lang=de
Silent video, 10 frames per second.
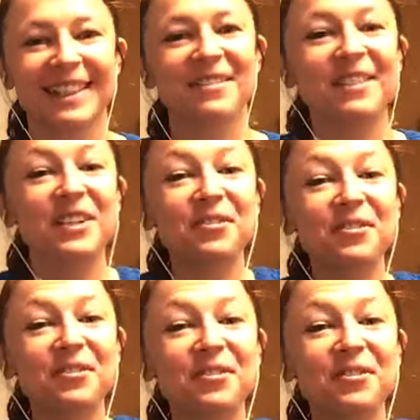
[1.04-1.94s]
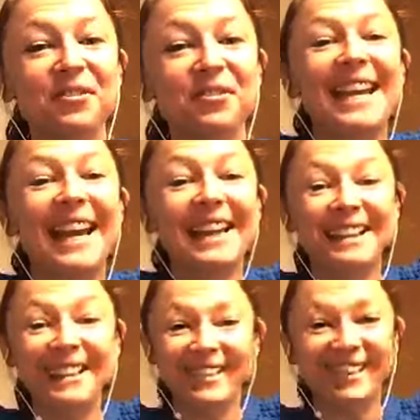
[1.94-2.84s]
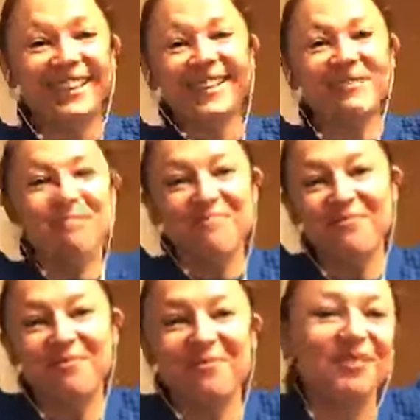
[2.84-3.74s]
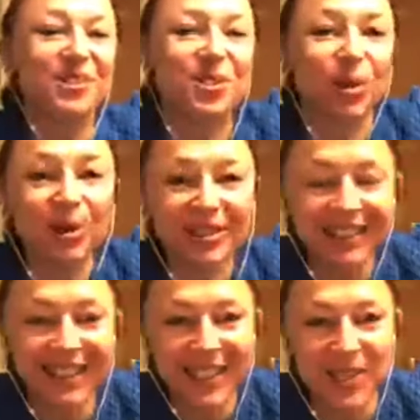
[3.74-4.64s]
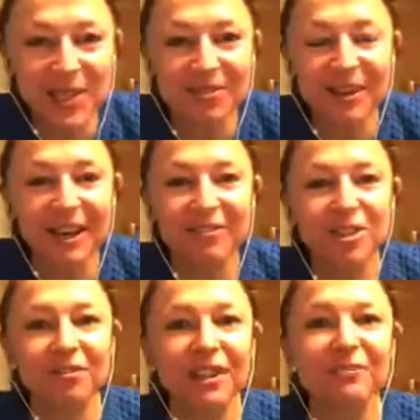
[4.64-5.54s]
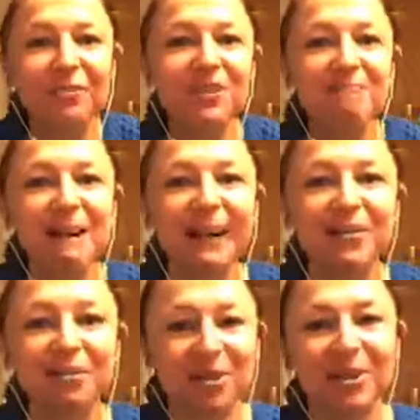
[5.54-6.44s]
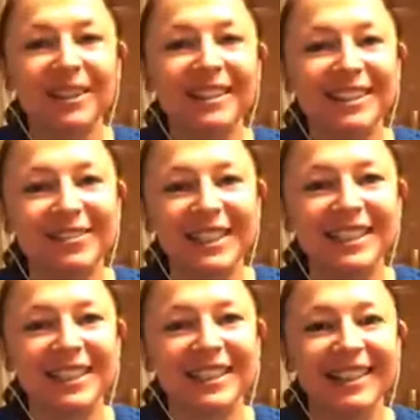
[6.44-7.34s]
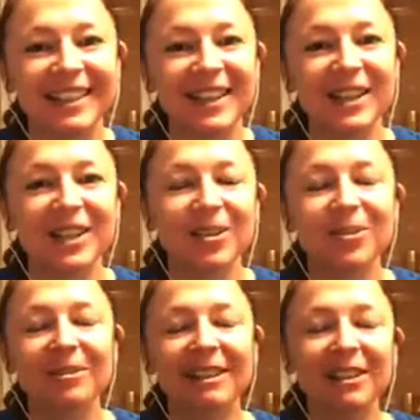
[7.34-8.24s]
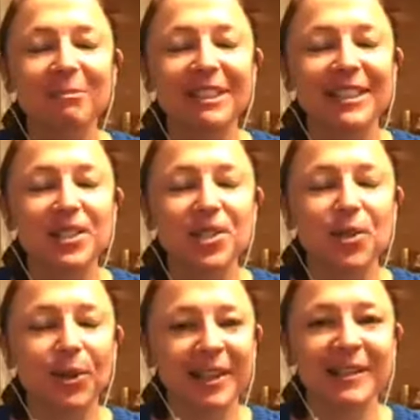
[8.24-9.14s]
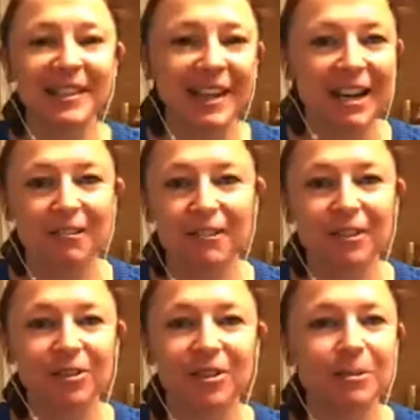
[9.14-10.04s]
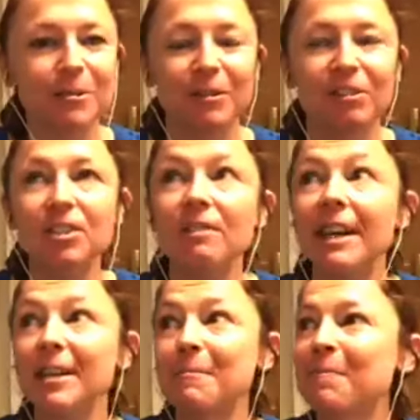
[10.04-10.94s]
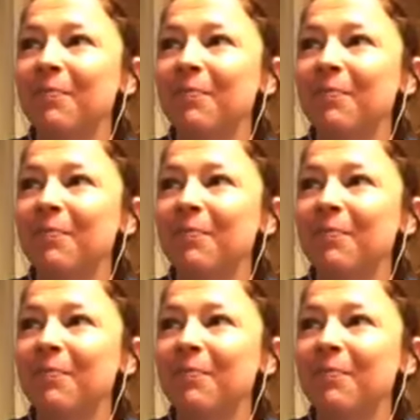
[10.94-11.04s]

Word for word: Was herrlicher Sonntag gestern war, was für ein wunderbares Wochenende, welche unglaubliche Sonnenkraft und was für ein